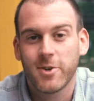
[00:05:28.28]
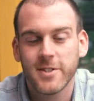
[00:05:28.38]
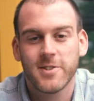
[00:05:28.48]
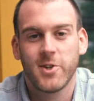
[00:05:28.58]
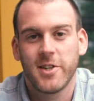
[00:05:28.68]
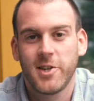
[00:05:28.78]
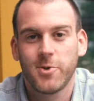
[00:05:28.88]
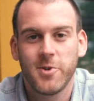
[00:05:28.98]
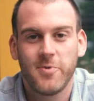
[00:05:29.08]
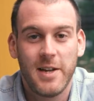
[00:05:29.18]
Wochen sollten die
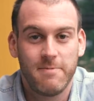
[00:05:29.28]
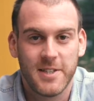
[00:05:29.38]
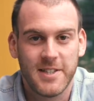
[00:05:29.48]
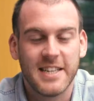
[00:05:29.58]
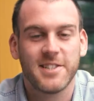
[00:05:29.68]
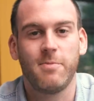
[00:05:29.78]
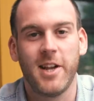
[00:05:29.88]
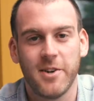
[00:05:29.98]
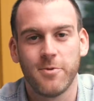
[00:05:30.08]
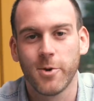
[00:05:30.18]
Hundewelpen das erste
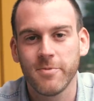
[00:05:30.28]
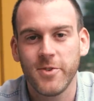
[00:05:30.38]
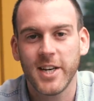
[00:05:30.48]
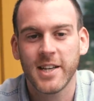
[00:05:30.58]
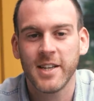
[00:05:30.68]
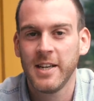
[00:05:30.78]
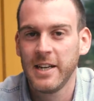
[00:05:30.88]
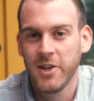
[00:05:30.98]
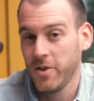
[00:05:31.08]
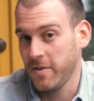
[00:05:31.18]
Mal entwurmt werden.
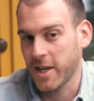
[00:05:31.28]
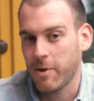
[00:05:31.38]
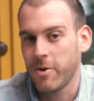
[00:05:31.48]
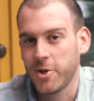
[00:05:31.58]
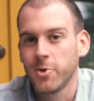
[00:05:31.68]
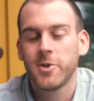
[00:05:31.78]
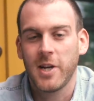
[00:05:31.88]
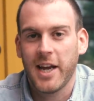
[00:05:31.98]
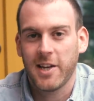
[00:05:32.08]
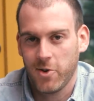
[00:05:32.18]
Da kann man die Hündin
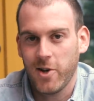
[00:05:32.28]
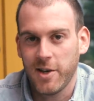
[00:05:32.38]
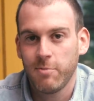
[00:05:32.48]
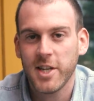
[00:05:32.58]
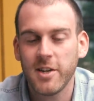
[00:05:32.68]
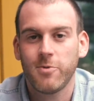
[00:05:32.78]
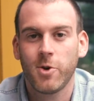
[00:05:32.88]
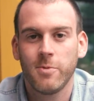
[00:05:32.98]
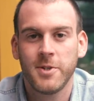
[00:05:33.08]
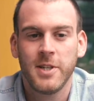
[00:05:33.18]
eigentlich auch gleich mit
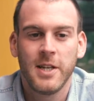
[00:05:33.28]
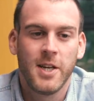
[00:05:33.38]
entwurmen.